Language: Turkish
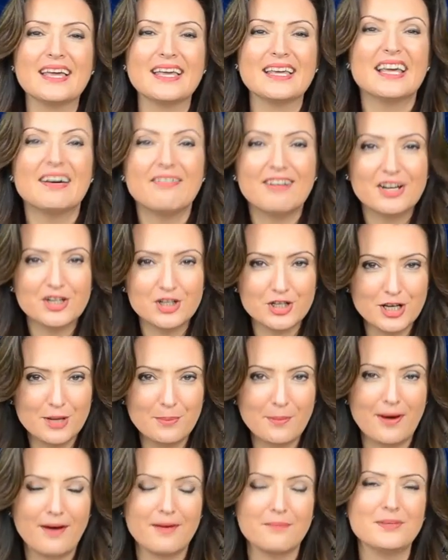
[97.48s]

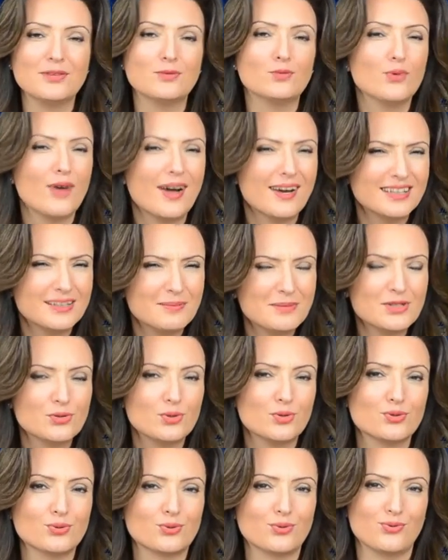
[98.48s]
yavaşlama, bir duraklama
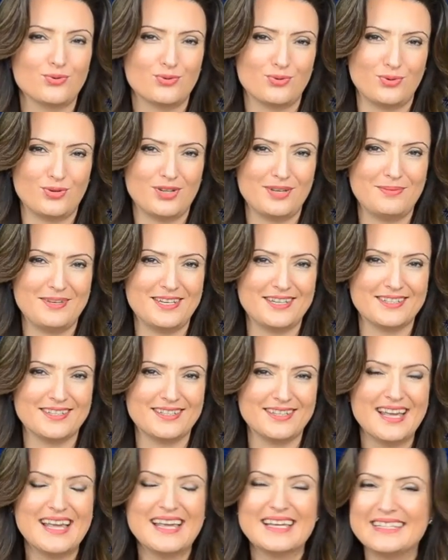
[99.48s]
söz konusu olabilir.